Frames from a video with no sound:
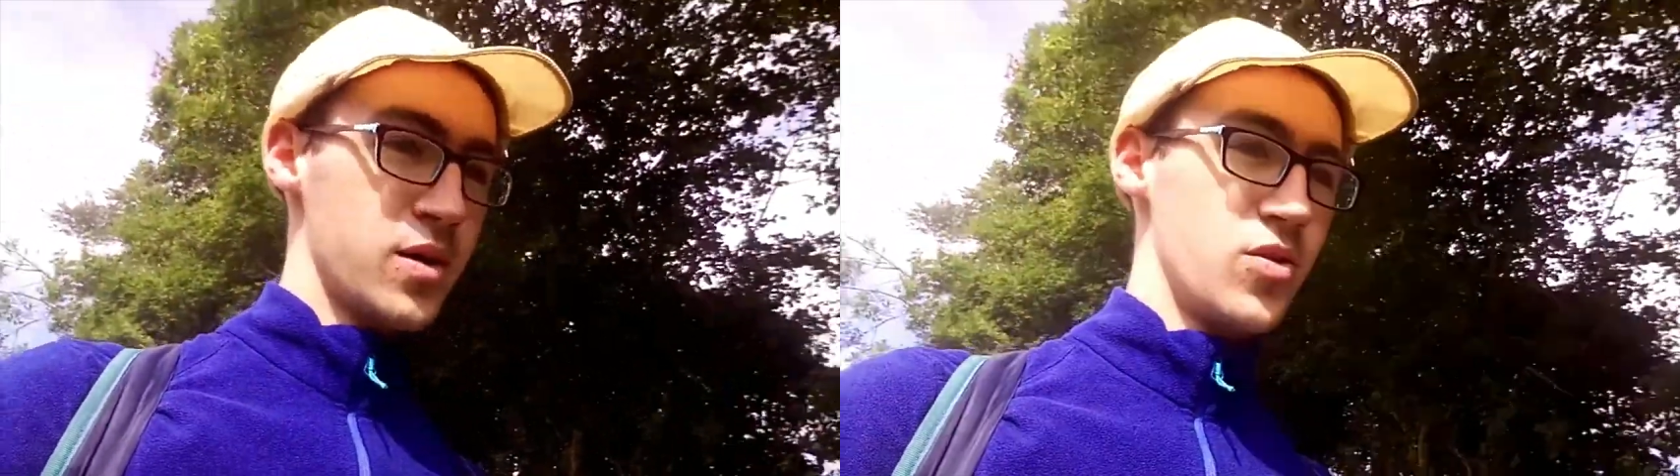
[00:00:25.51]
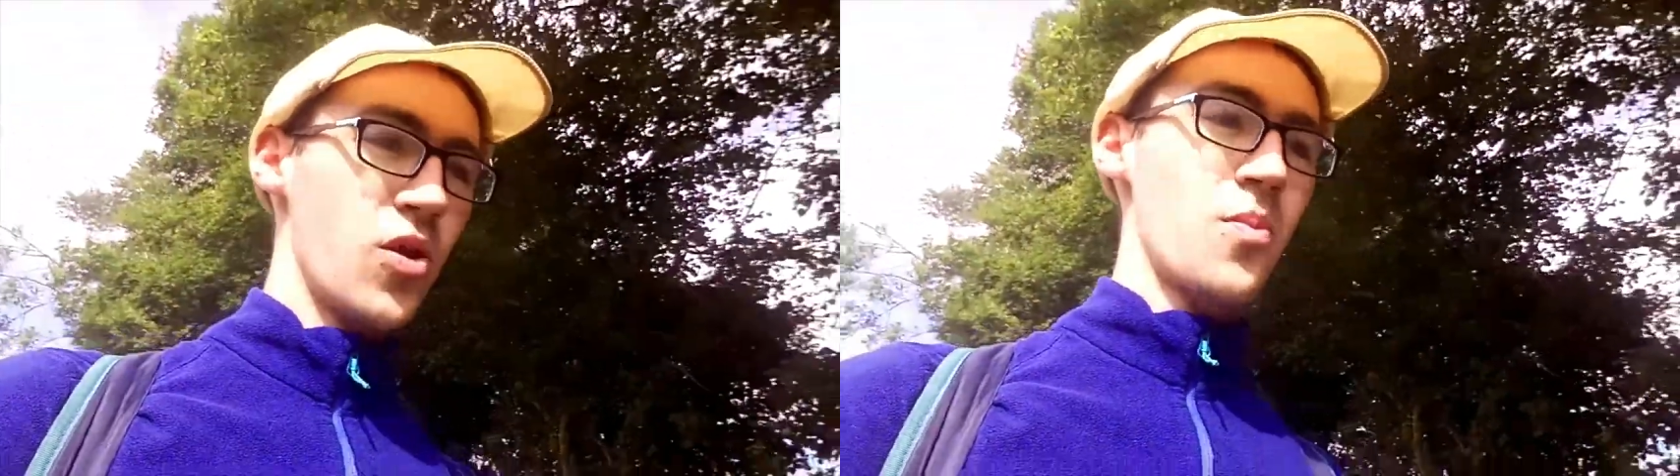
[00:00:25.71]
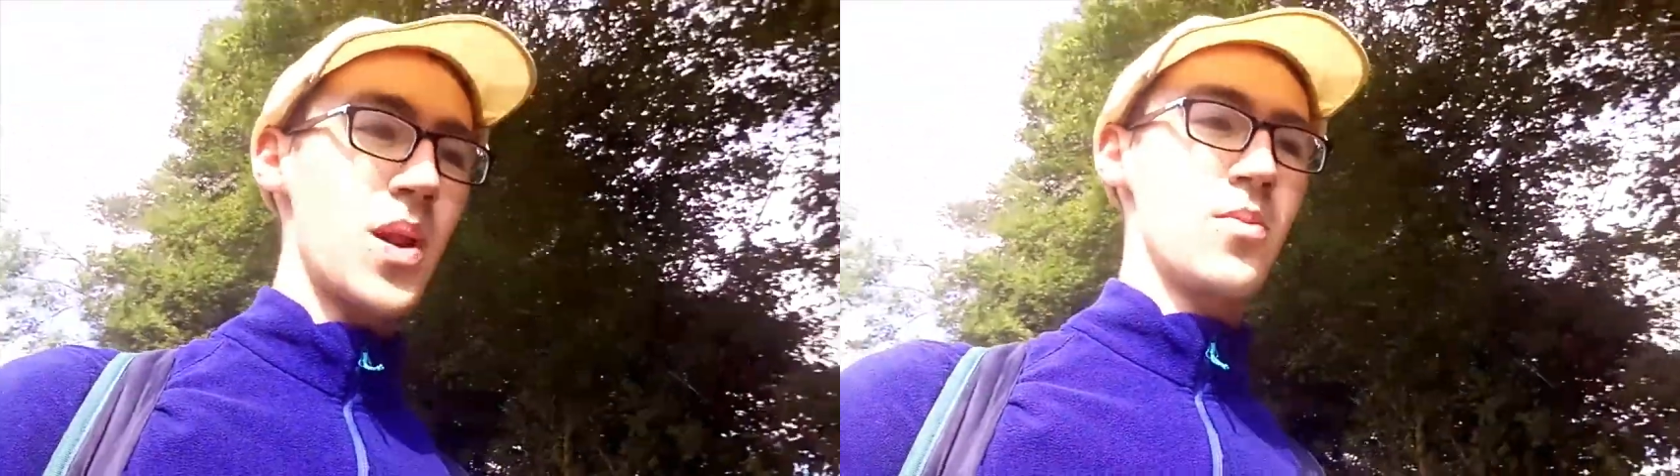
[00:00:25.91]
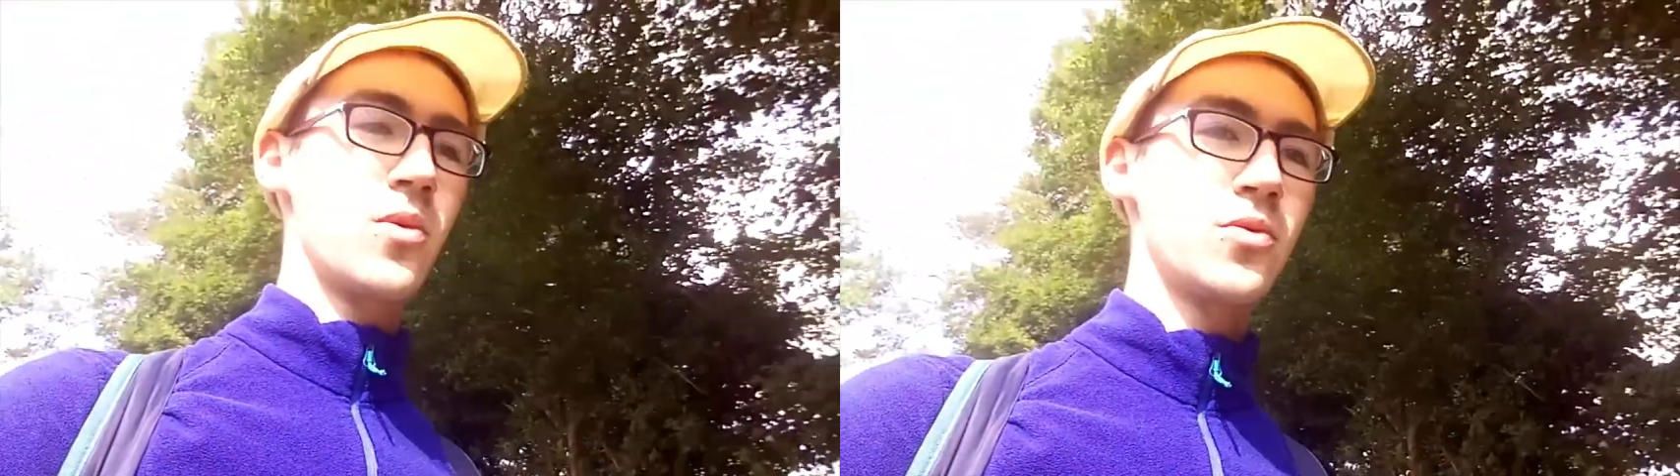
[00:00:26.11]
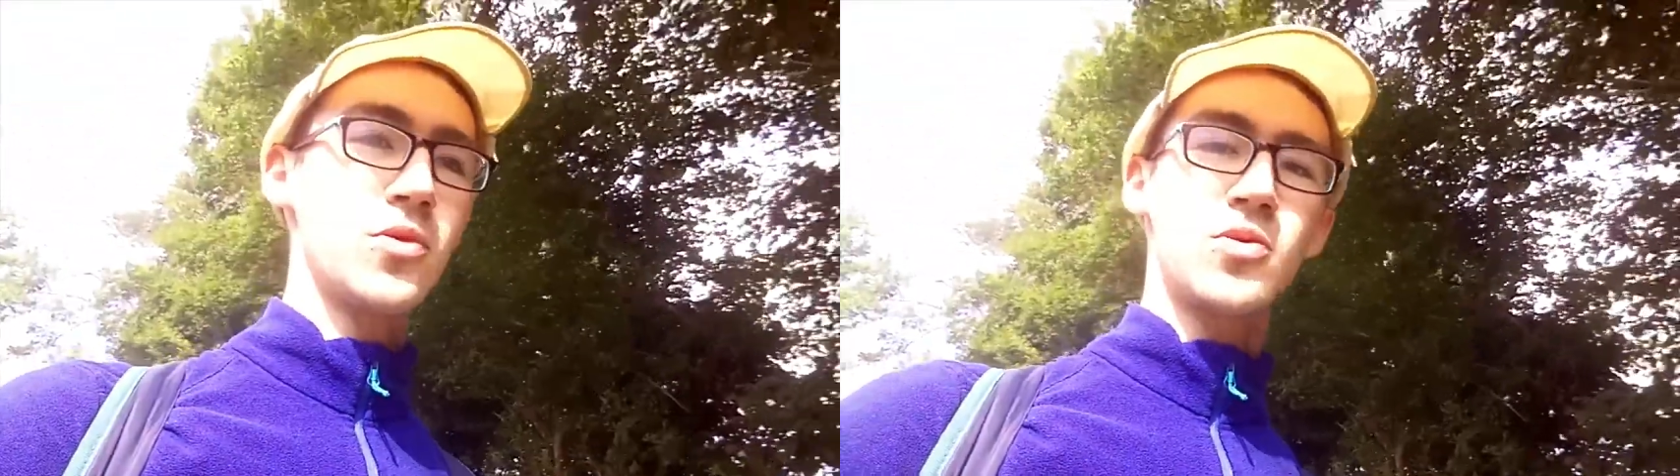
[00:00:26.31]

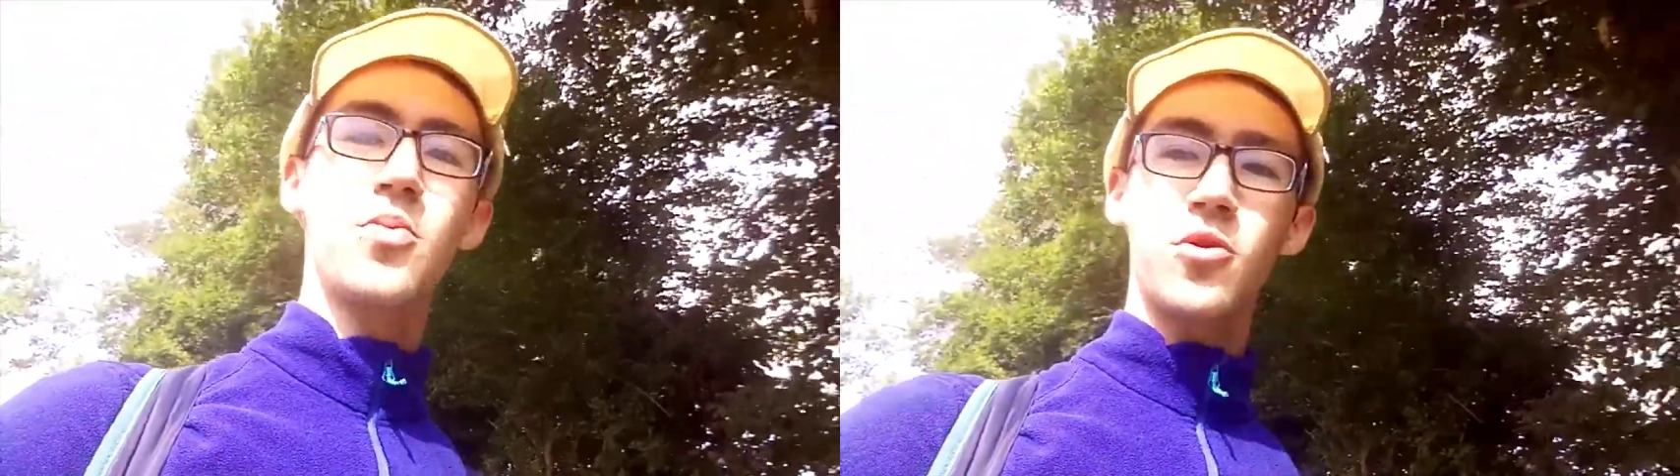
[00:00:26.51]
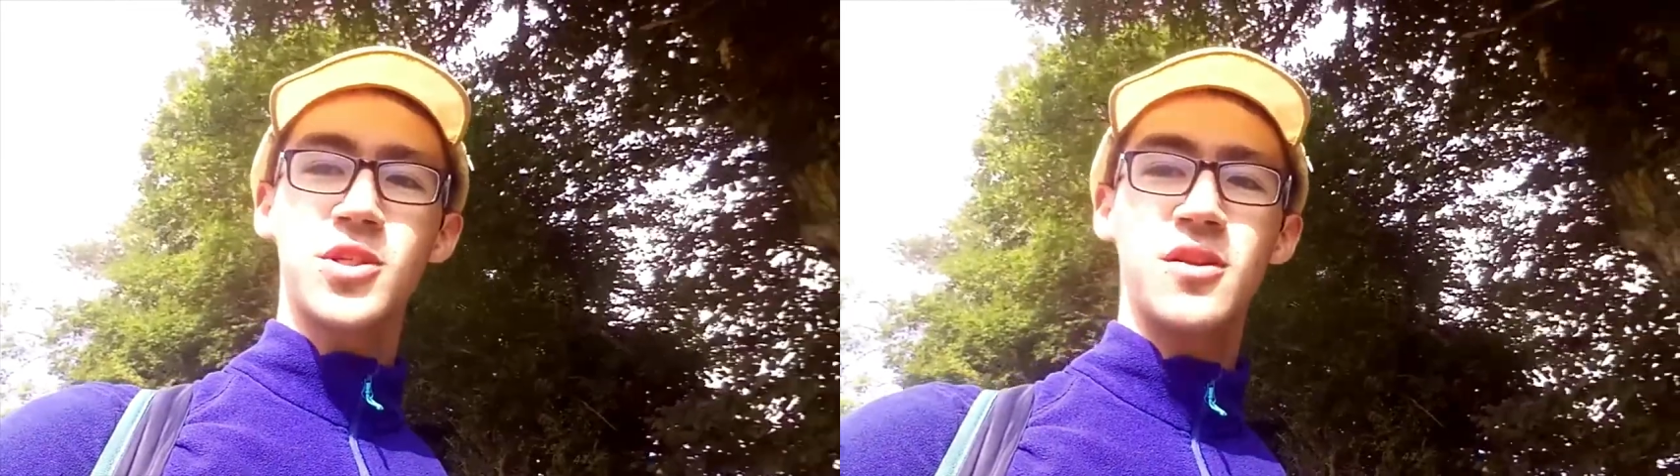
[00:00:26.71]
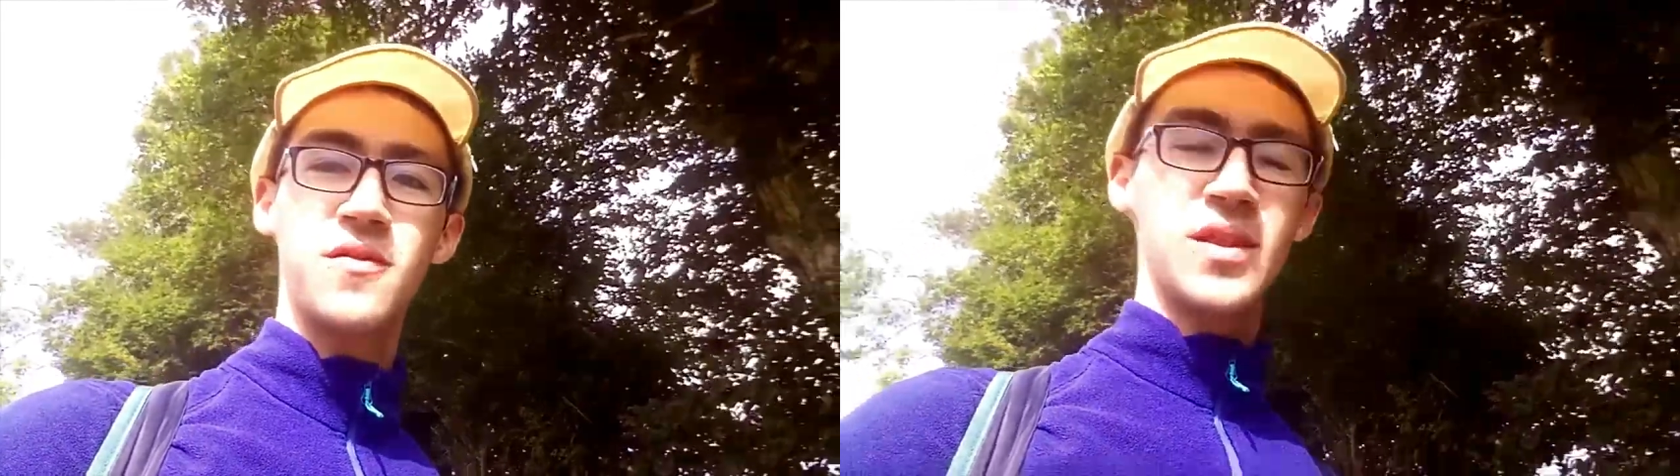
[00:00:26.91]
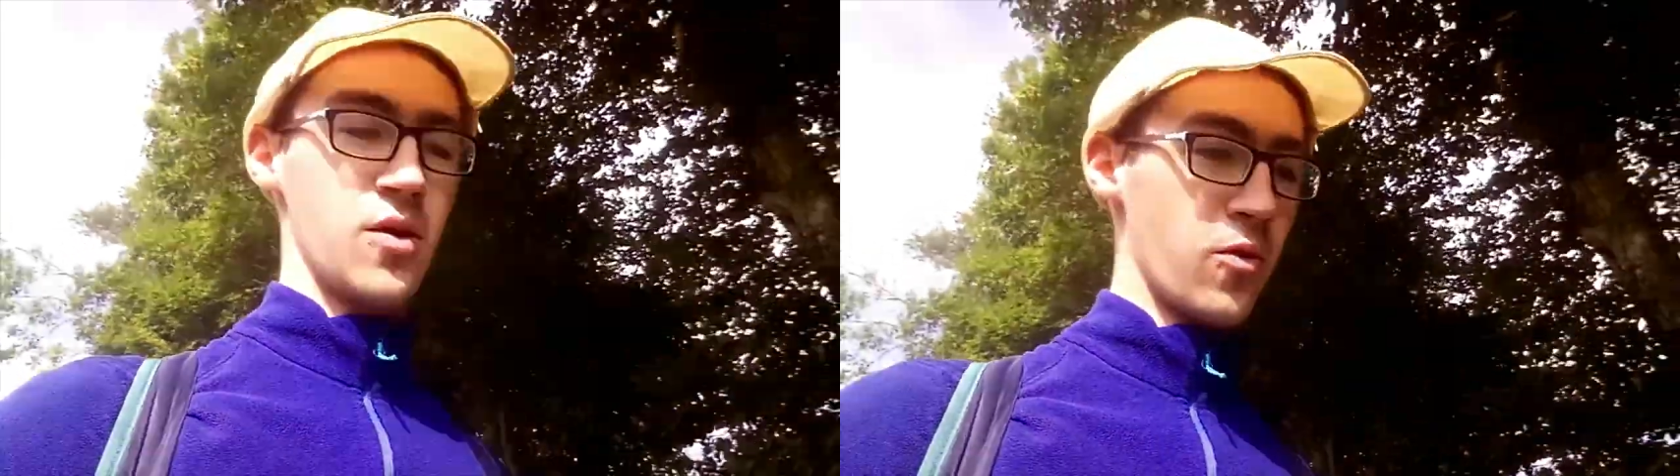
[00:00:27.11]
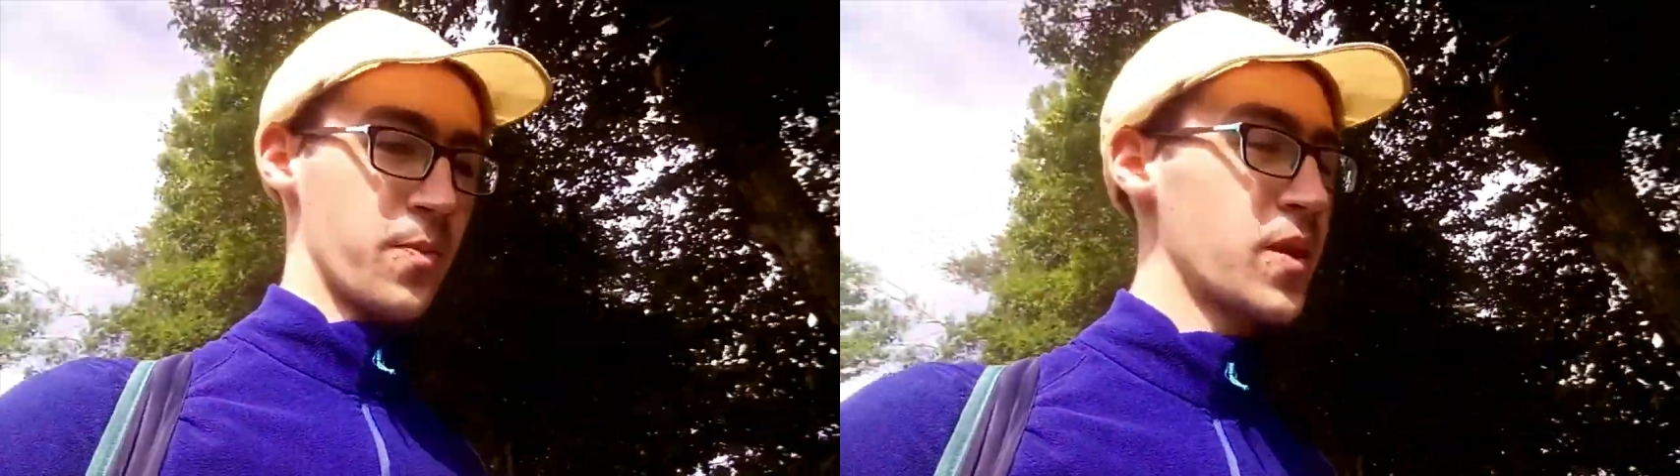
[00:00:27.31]
normalement, dans une prochaine vidéo.